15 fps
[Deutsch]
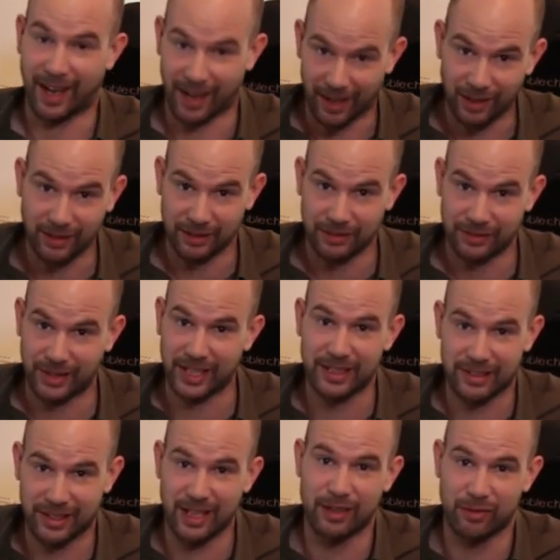hä?
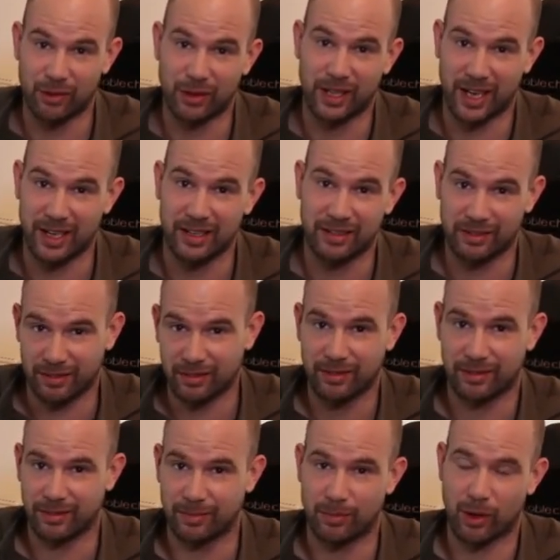Welches Telefon kann
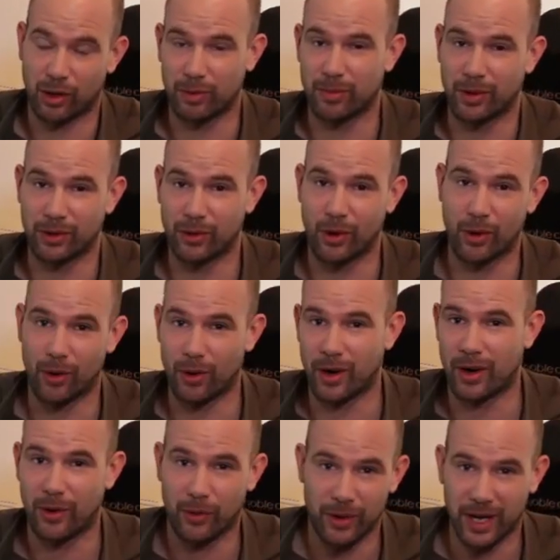Pokémon
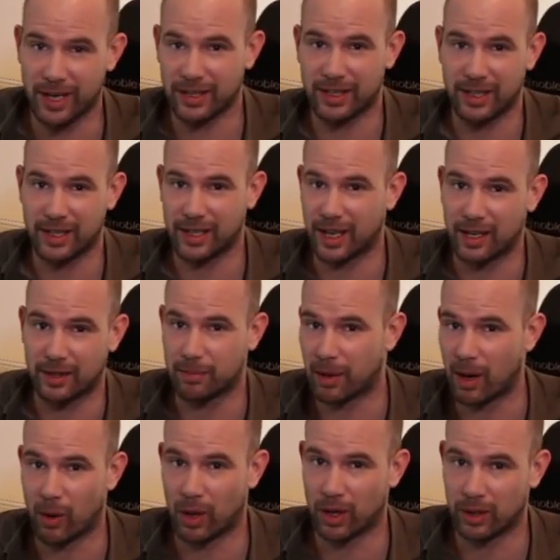Go unendlich lange
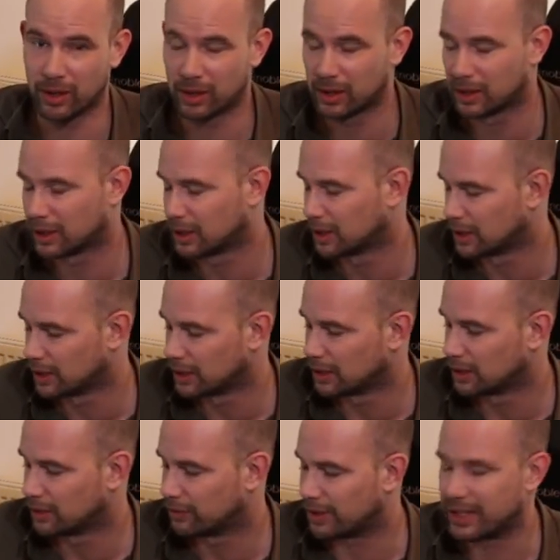powern?
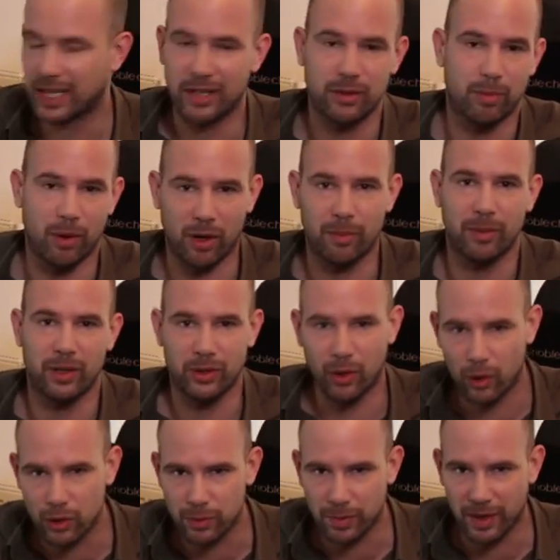Wenn ihr also Pokémon
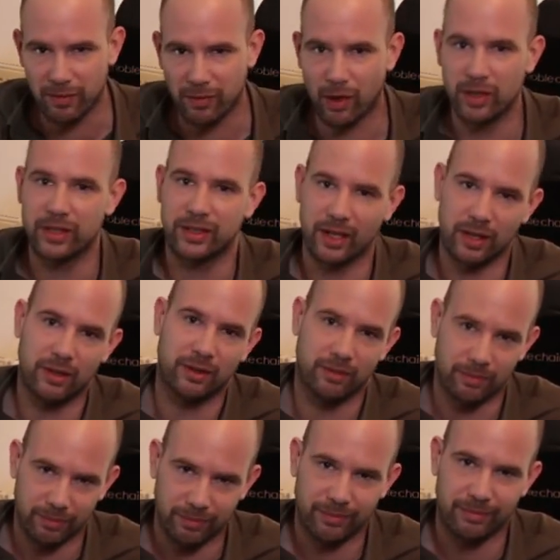Go spielen wollt,
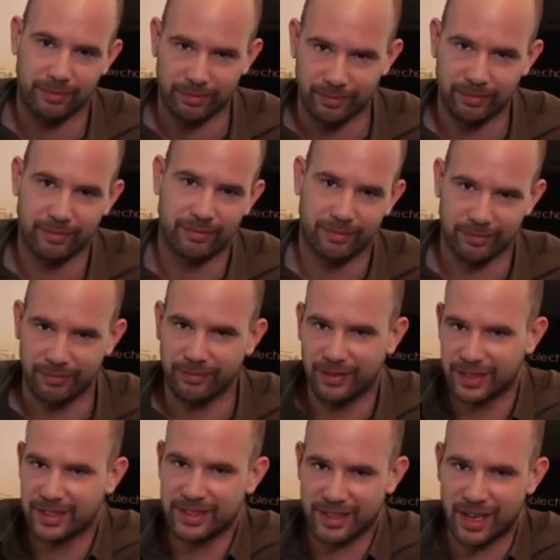dann
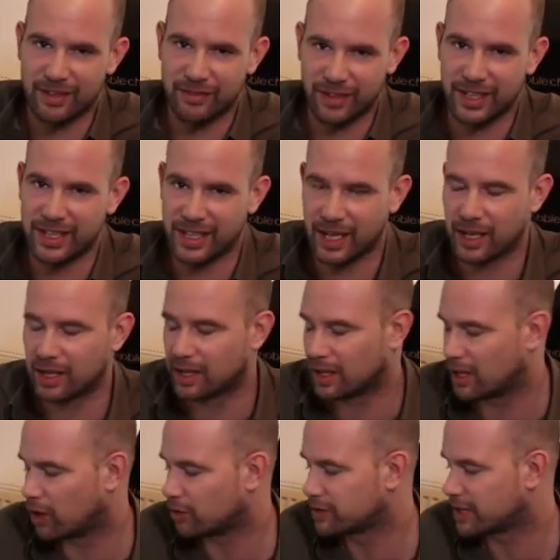wird es halt weniger
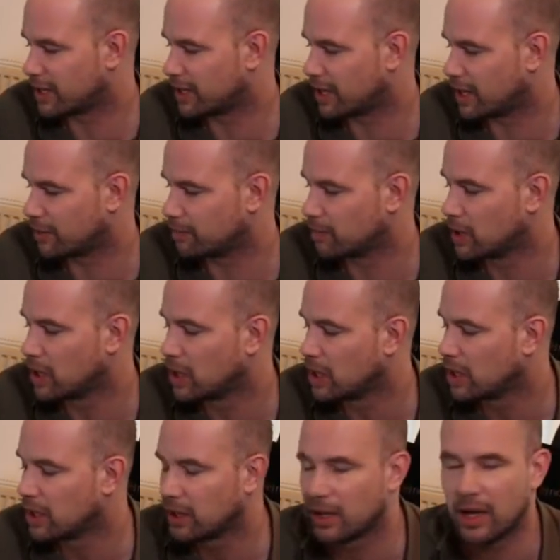Laufzeit haben.
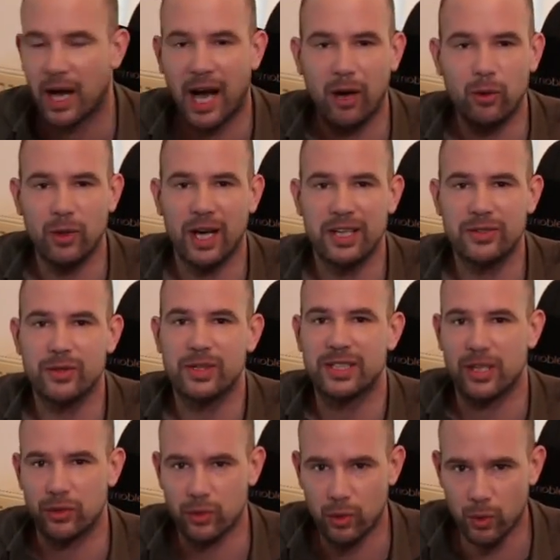Akkuleistung
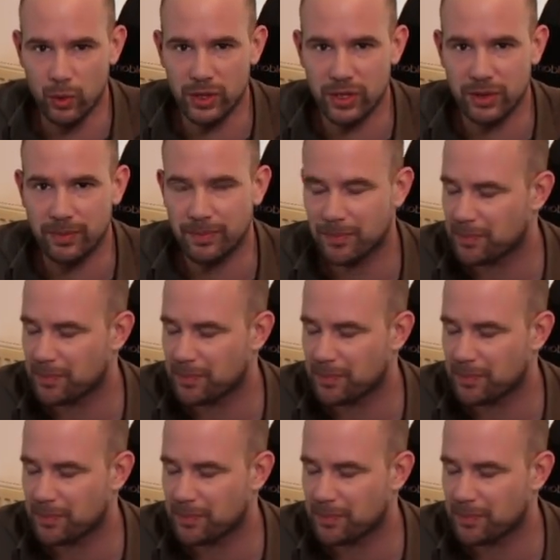ist also gut.